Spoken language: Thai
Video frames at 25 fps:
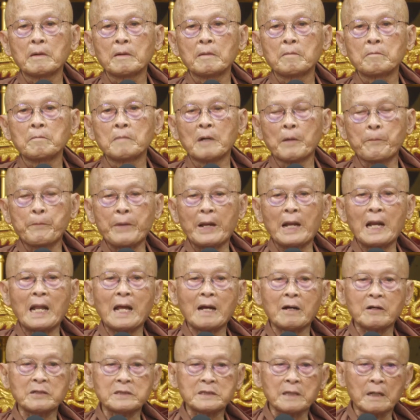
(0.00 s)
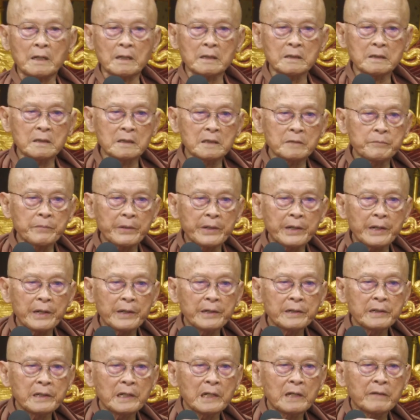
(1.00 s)
เมื่อเป็นแล้วก็เจริญไป
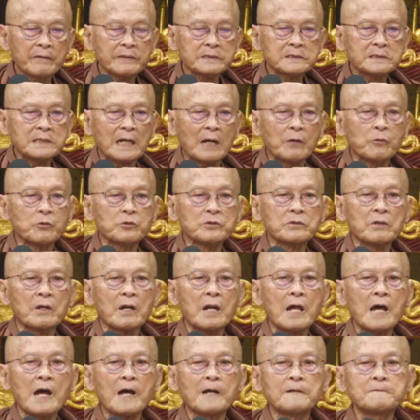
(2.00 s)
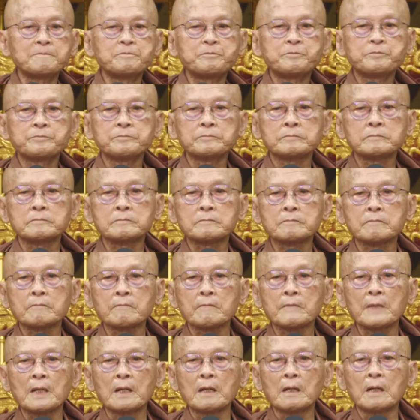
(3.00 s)
เรื่อยๆเรียกว่าสัอุตระ
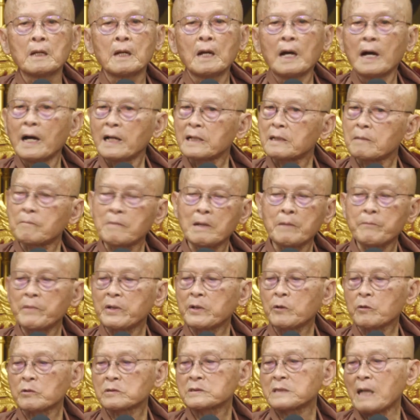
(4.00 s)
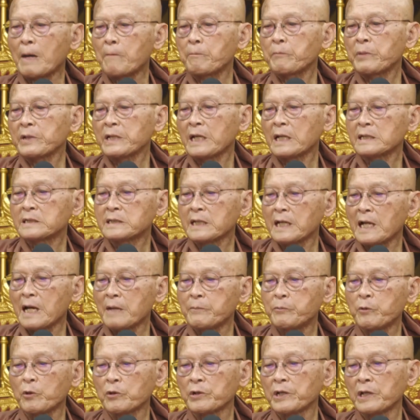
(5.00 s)
อัตมาไม่ต้องจำพยัญชนะ
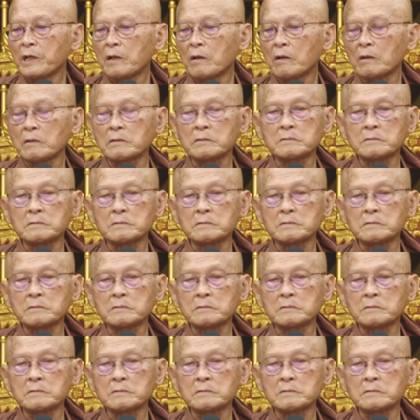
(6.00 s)
พวกนี้หรอก